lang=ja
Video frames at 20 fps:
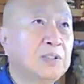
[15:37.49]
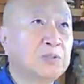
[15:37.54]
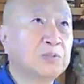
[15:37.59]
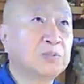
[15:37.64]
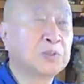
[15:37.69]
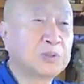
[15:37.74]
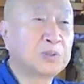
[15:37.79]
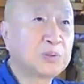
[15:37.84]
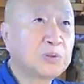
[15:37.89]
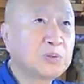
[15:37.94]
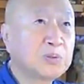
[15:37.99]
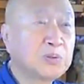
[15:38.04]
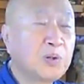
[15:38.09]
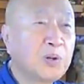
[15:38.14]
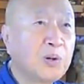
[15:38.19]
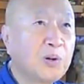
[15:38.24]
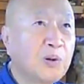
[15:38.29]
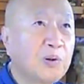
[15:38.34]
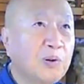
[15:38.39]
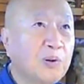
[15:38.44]
宇宙
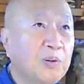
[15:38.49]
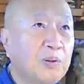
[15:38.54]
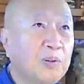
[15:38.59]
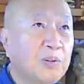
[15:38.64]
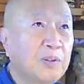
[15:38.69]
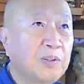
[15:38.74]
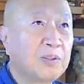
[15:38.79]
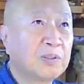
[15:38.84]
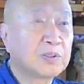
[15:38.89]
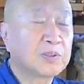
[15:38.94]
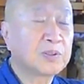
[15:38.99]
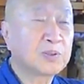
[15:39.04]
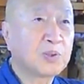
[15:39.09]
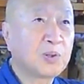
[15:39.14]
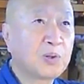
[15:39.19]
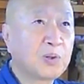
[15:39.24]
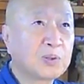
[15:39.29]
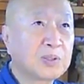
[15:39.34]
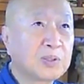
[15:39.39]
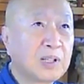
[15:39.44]
の
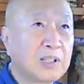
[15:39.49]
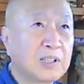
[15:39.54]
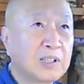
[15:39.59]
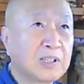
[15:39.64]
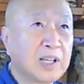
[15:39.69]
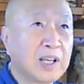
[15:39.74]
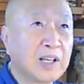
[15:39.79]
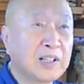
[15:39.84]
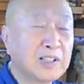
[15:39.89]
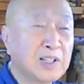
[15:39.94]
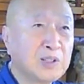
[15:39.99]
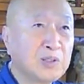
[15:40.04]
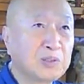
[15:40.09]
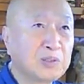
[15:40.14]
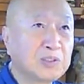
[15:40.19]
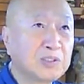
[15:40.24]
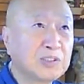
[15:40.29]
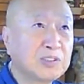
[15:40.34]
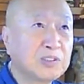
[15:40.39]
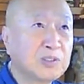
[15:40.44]
灯体、
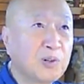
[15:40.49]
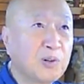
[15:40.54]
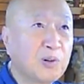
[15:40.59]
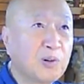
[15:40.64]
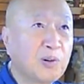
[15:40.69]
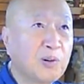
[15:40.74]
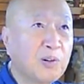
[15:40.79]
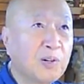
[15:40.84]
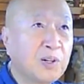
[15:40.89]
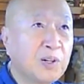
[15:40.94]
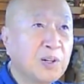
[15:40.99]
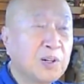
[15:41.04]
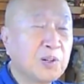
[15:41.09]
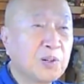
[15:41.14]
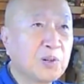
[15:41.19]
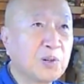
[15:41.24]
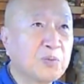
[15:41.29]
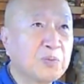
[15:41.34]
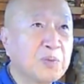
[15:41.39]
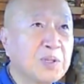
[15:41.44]
エネルギーの、
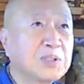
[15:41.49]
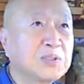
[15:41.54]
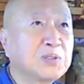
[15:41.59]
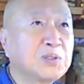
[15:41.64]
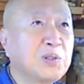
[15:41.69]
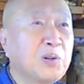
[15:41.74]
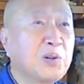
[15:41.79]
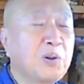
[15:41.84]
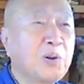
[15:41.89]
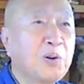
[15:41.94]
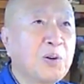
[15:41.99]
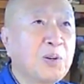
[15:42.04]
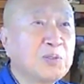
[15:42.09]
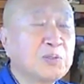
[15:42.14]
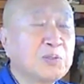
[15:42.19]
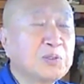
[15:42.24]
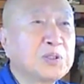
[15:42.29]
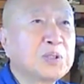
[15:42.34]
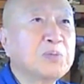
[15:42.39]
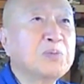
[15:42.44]
このメスの
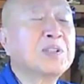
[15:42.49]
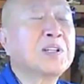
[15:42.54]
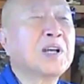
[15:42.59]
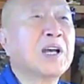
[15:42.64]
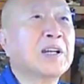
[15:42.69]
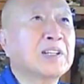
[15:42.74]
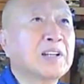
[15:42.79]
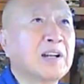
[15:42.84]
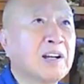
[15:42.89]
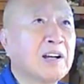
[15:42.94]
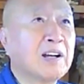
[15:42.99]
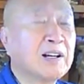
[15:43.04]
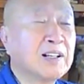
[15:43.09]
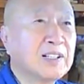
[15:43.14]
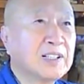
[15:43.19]
牛みたいな、